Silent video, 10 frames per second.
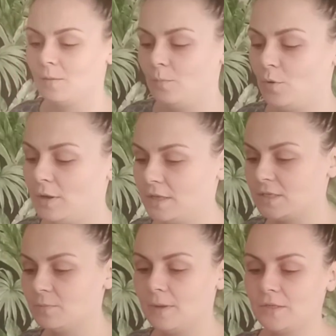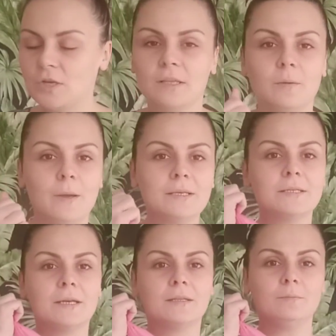Böyle şimdi ben çantamı
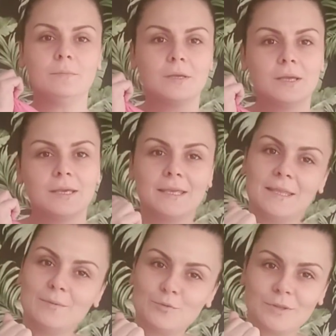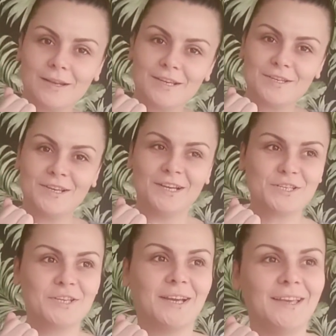hazırladım. Gideyim buradan
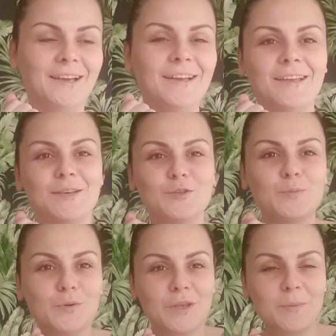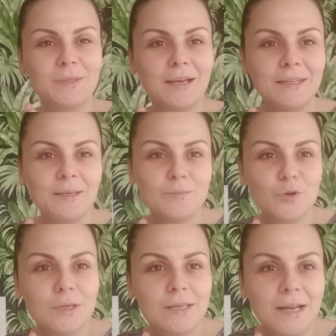aşağıya. Süpürgemi de alayım
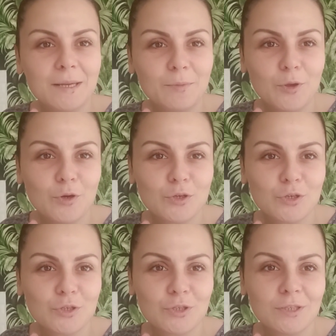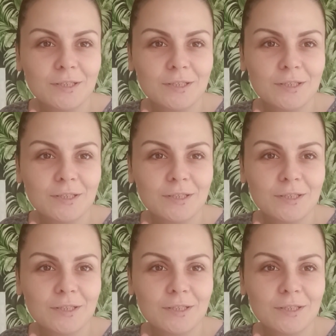sonra yine annemle görüşürüz.